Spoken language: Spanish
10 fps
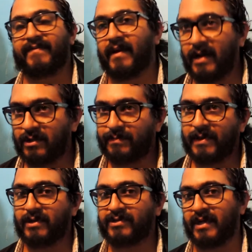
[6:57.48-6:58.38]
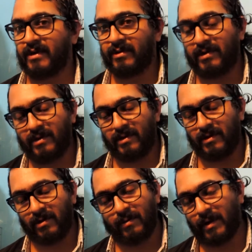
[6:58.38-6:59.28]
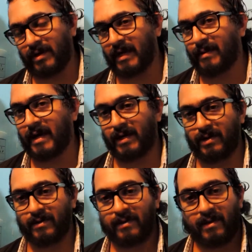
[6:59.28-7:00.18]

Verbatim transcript: Fernando Espinosa y, hoy Verónica Mario.